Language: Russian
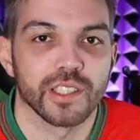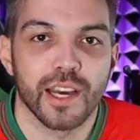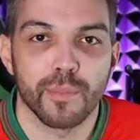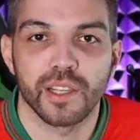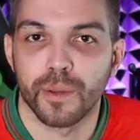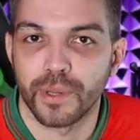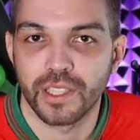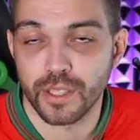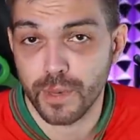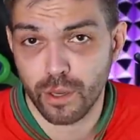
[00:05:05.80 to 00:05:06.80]
да, могла
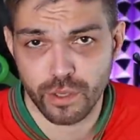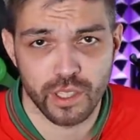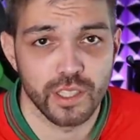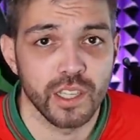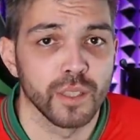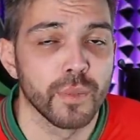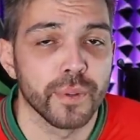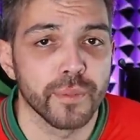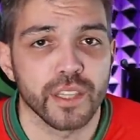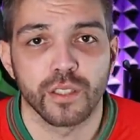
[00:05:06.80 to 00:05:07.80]
прийти Смородская, делала бы
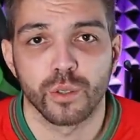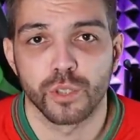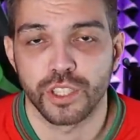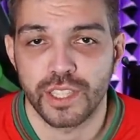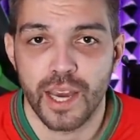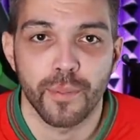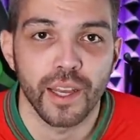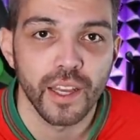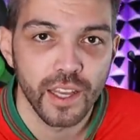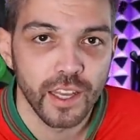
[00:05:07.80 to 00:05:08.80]
примерно то же
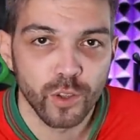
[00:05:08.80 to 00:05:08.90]
самое.